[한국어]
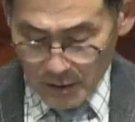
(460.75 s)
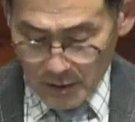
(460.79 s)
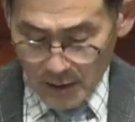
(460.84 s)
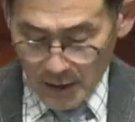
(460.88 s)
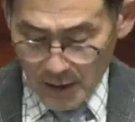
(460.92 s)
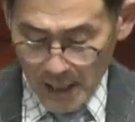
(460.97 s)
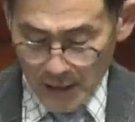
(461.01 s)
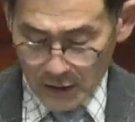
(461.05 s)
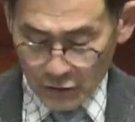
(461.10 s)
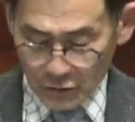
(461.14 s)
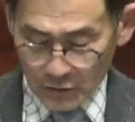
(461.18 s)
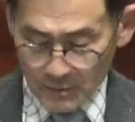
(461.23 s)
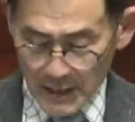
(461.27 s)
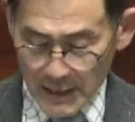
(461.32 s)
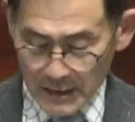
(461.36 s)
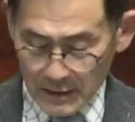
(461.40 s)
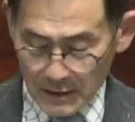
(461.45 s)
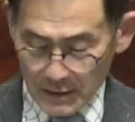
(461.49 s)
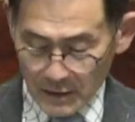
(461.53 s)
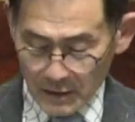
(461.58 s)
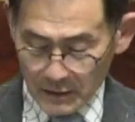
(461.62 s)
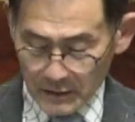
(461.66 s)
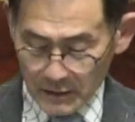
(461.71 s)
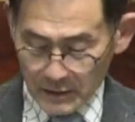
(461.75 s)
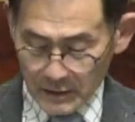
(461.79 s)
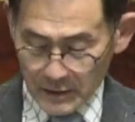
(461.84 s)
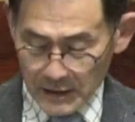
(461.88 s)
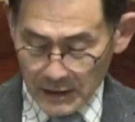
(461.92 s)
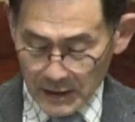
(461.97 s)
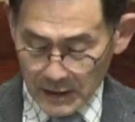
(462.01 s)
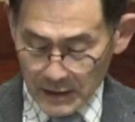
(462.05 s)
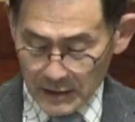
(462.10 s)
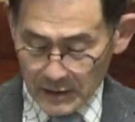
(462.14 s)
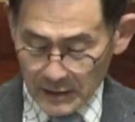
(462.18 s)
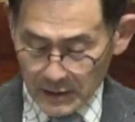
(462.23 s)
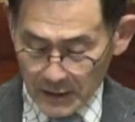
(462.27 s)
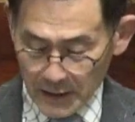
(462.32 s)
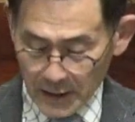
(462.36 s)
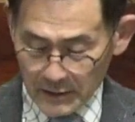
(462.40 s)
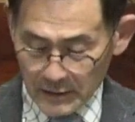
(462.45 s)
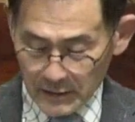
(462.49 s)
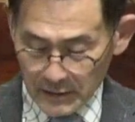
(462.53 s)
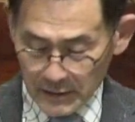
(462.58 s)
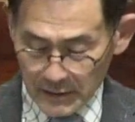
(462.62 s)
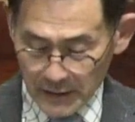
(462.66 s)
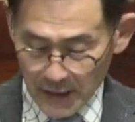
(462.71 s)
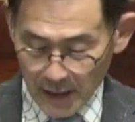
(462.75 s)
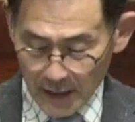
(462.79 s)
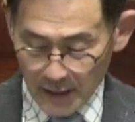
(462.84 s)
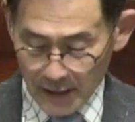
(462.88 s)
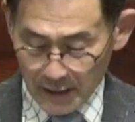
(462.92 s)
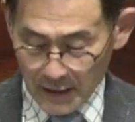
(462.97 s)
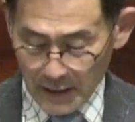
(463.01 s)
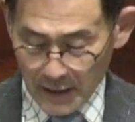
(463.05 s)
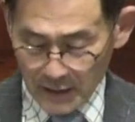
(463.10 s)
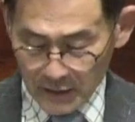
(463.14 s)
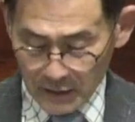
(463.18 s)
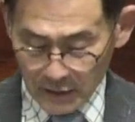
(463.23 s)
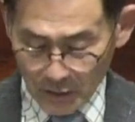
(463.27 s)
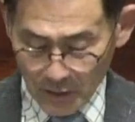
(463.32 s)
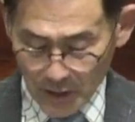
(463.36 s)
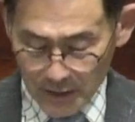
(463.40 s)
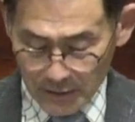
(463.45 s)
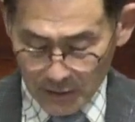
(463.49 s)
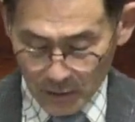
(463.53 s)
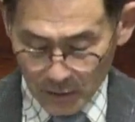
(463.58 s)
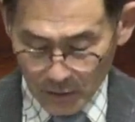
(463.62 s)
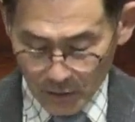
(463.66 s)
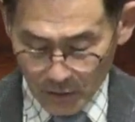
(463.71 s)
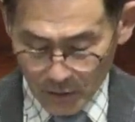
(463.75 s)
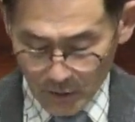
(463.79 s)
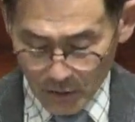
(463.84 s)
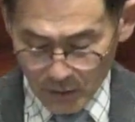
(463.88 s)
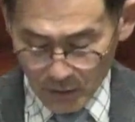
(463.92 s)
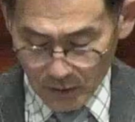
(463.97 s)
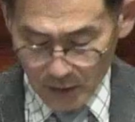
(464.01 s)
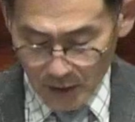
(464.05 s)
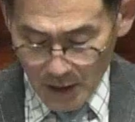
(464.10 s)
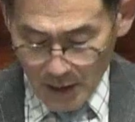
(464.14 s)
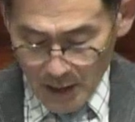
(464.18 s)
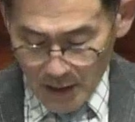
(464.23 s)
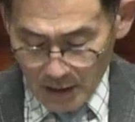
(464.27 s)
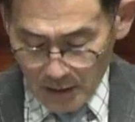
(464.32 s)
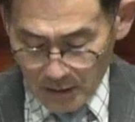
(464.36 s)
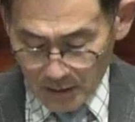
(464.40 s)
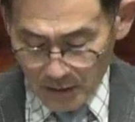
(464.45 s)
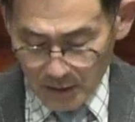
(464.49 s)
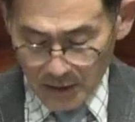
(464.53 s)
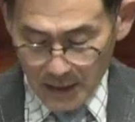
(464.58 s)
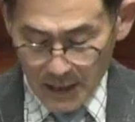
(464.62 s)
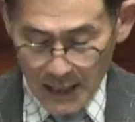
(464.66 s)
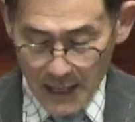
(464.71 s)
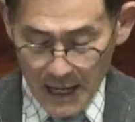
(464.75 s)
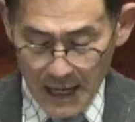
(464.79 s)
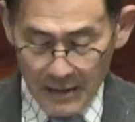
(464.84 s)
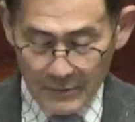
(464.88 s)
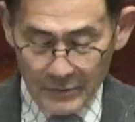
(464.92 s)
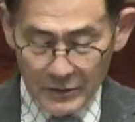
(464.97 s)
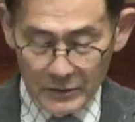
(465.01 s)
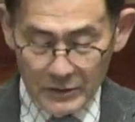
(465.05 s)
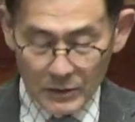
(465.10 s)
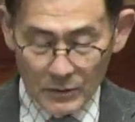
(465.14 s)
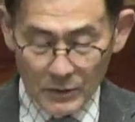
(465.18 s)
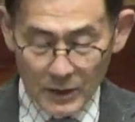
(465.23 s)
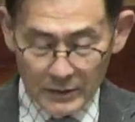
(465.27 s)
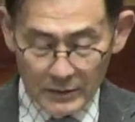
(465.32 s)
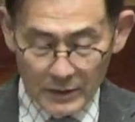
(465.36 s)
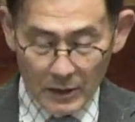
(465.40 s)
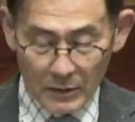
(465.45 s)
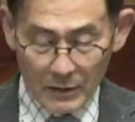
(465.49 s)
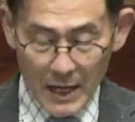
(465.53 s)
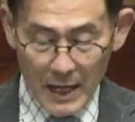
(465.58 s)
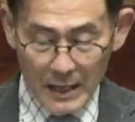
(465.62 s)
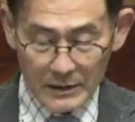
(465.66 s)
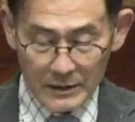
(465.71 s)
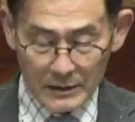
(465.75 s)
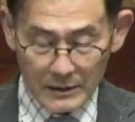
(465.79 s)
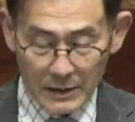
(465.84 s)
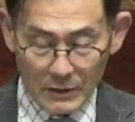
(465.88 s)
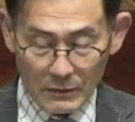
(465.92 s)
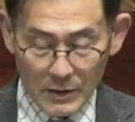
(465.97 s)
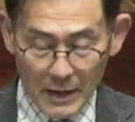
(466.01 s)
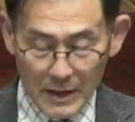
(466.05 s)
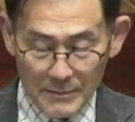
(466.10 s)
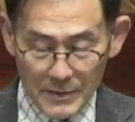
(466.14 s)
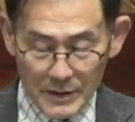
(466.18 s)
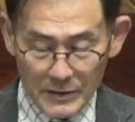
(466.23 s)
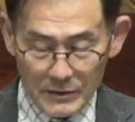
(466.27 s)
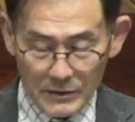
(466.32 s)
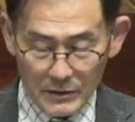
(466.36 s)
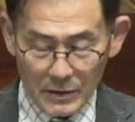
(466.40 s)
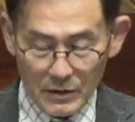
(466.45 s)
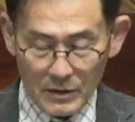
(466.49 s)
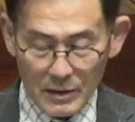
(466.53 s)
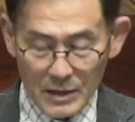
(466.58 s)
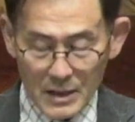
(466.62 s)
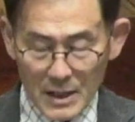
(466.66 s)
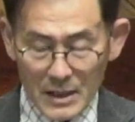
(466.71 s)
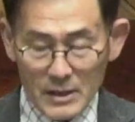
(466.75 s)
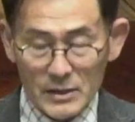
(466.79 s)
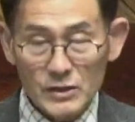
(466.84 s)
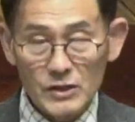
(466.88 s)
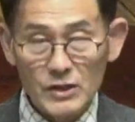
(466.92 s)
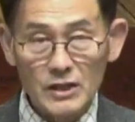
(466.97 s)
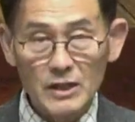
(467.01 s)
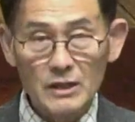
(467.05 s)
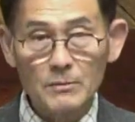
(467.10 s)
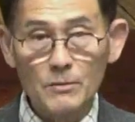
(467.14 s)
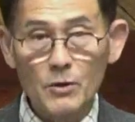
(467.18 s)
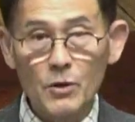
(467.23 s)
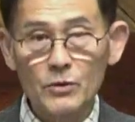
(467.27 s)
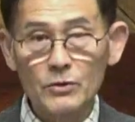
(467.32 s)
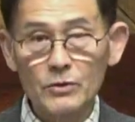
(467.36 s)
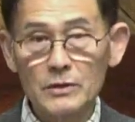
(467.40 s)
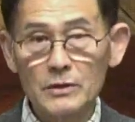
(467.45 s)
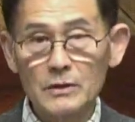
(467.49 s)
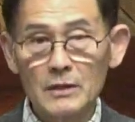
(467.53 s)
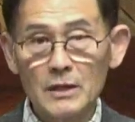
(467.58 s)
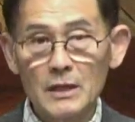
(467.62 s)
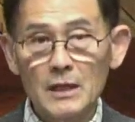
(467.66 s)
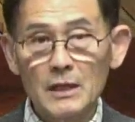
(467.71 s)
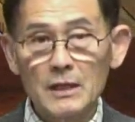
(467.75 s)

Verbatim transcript: 할 수만 있거든 이 시간을 지나가게 기도하셨고 그러나 아버지 원대로 하시라고 하면서 지금 오늘